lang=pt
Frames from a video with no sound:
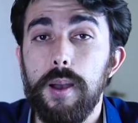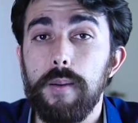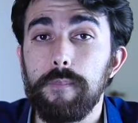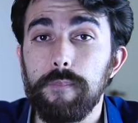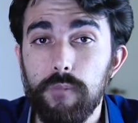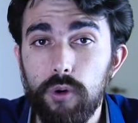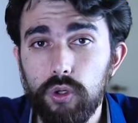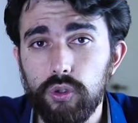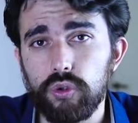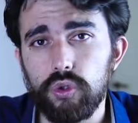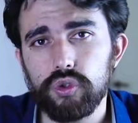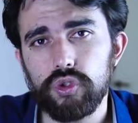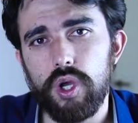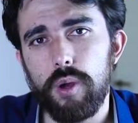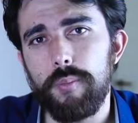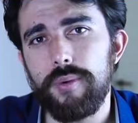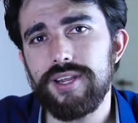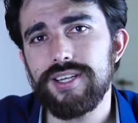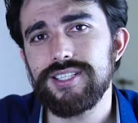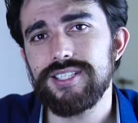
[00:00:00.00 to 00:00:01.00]
Muitos
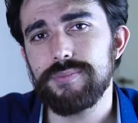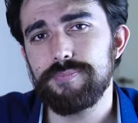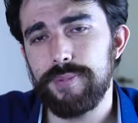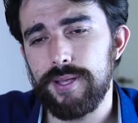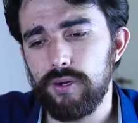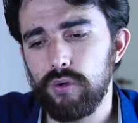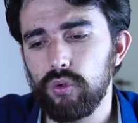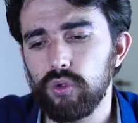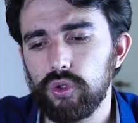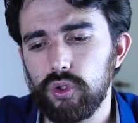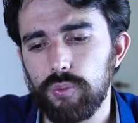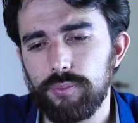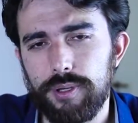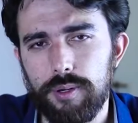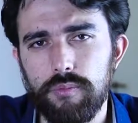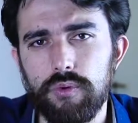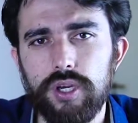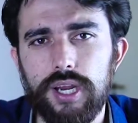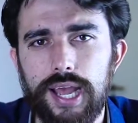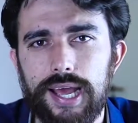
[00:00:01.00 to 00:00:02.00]
homens perguntam para
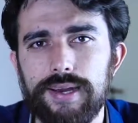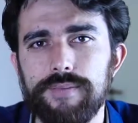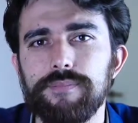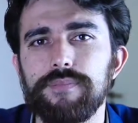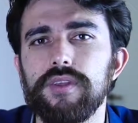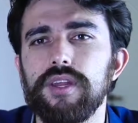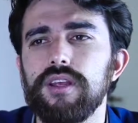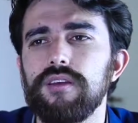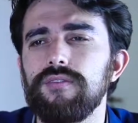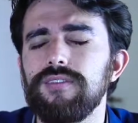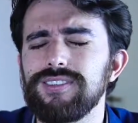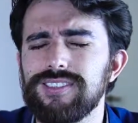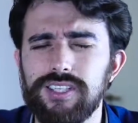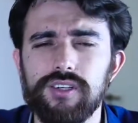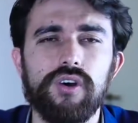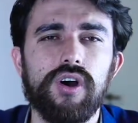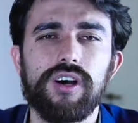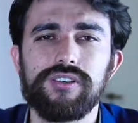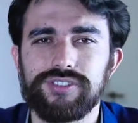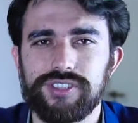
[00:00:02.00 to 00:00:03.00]
a mulher, você
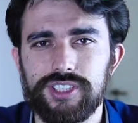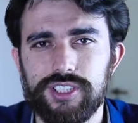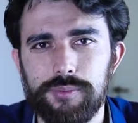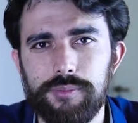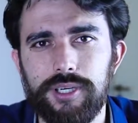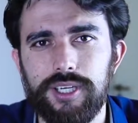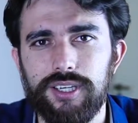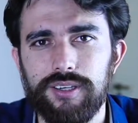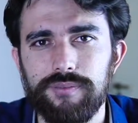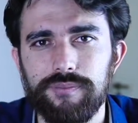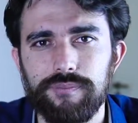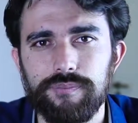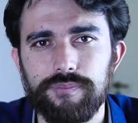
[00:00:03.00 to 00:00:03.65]
gosta de mim?